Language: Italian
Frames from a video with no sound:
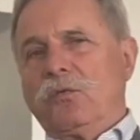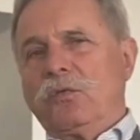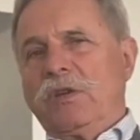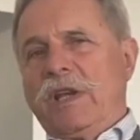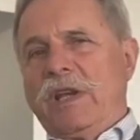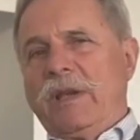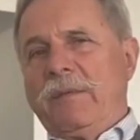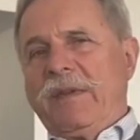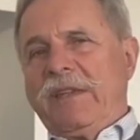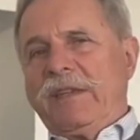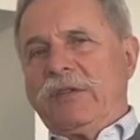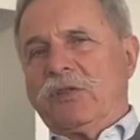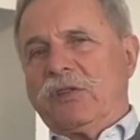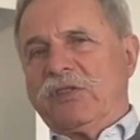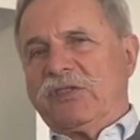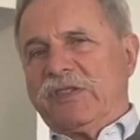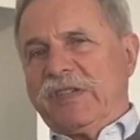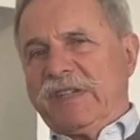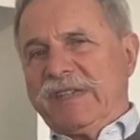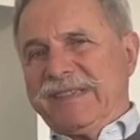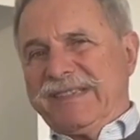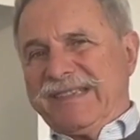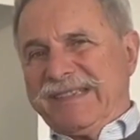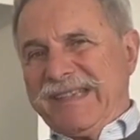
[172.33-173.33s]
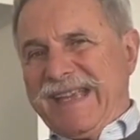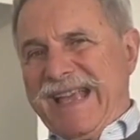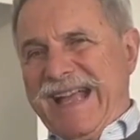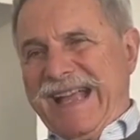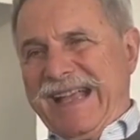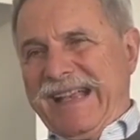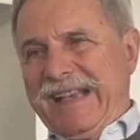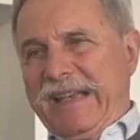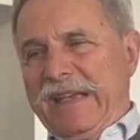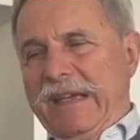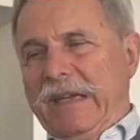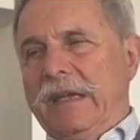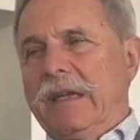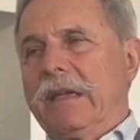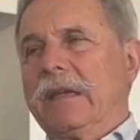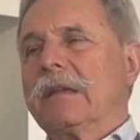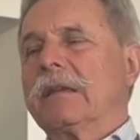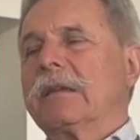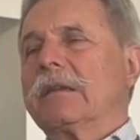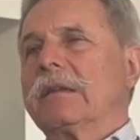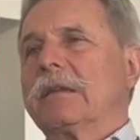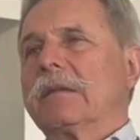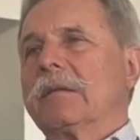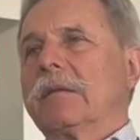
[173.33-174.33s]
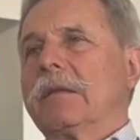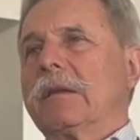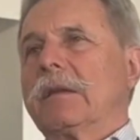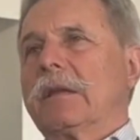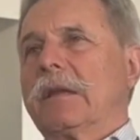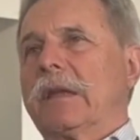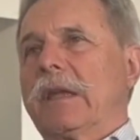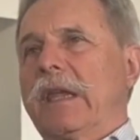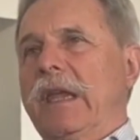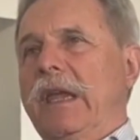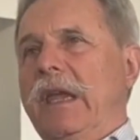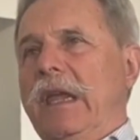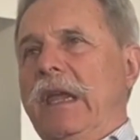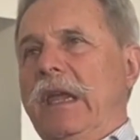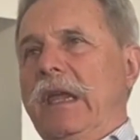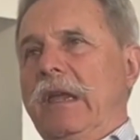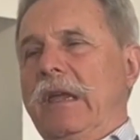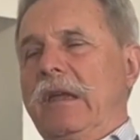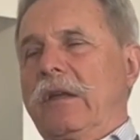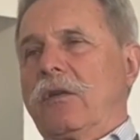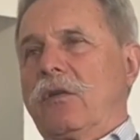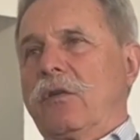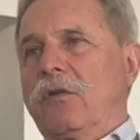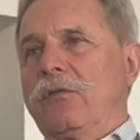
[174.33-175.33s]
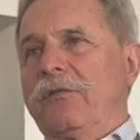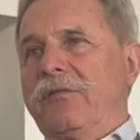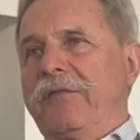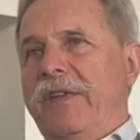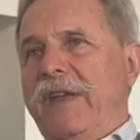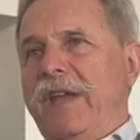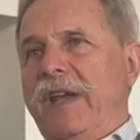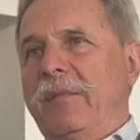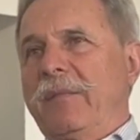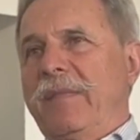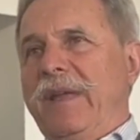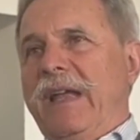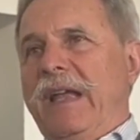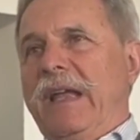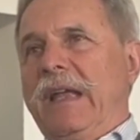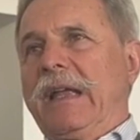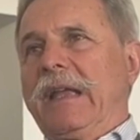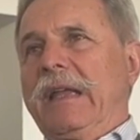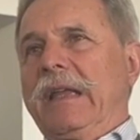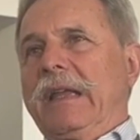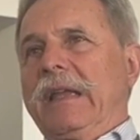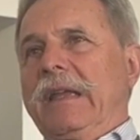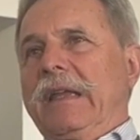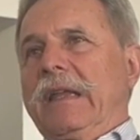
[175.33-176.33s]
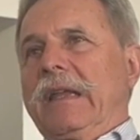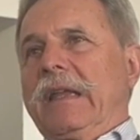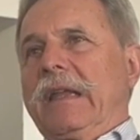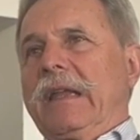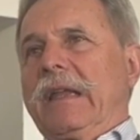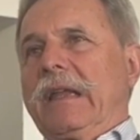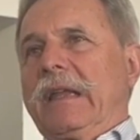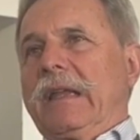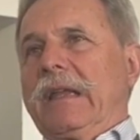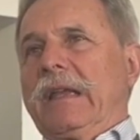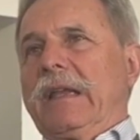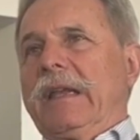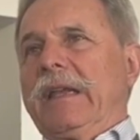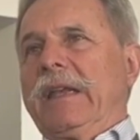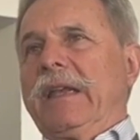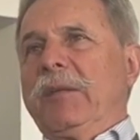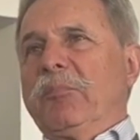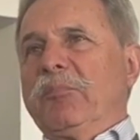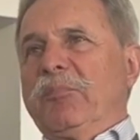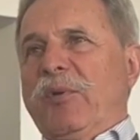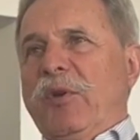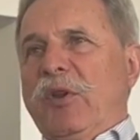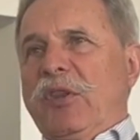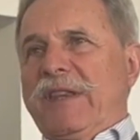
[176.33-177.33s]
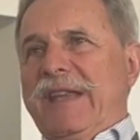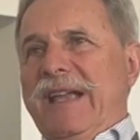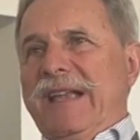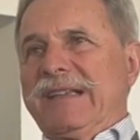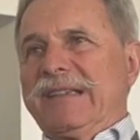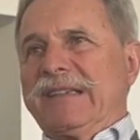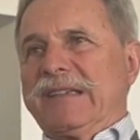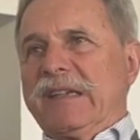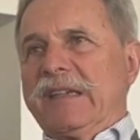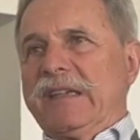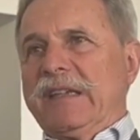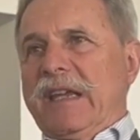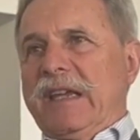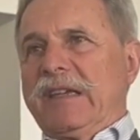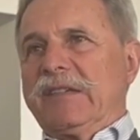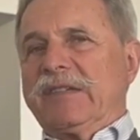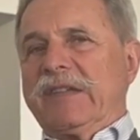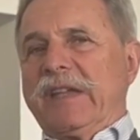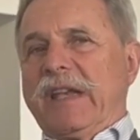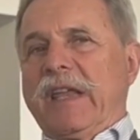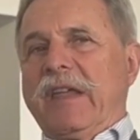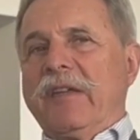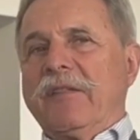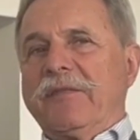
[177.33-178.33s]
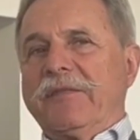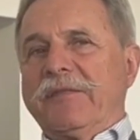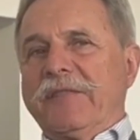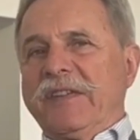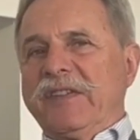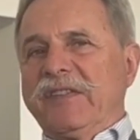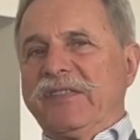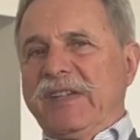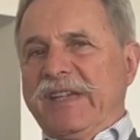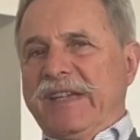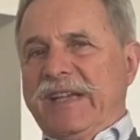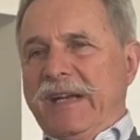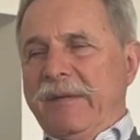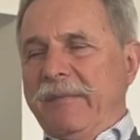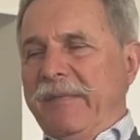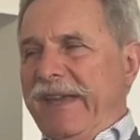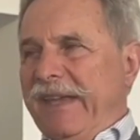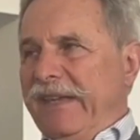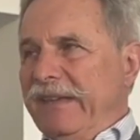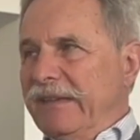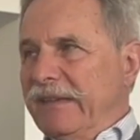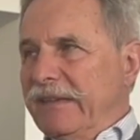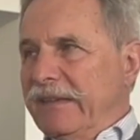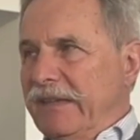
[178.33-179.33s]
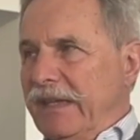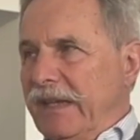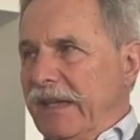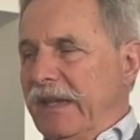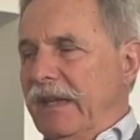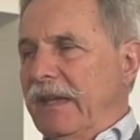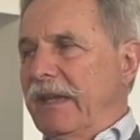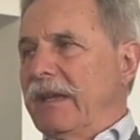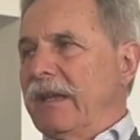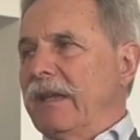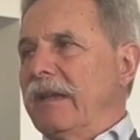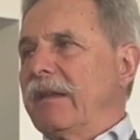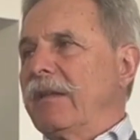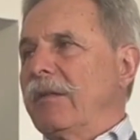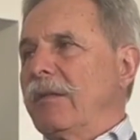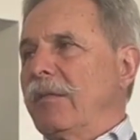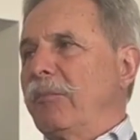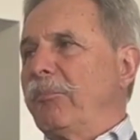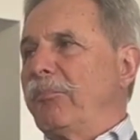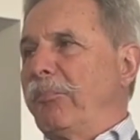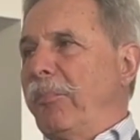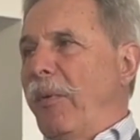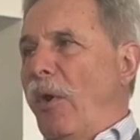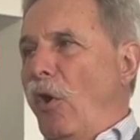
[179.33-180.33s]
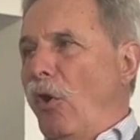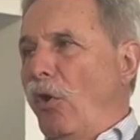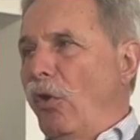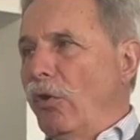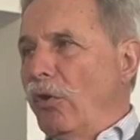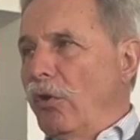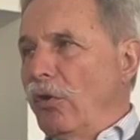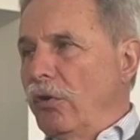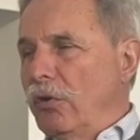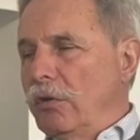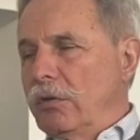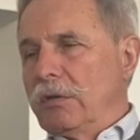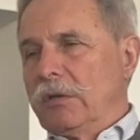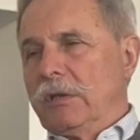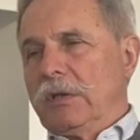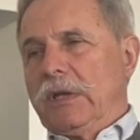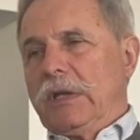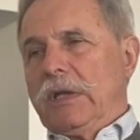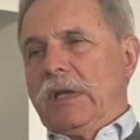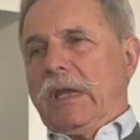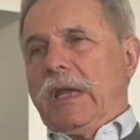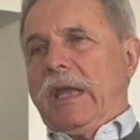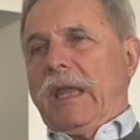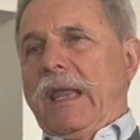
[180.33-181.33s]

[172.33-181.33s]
un elemento essenziale che conferma eh, l'importanza di essere fisicamente polo sì.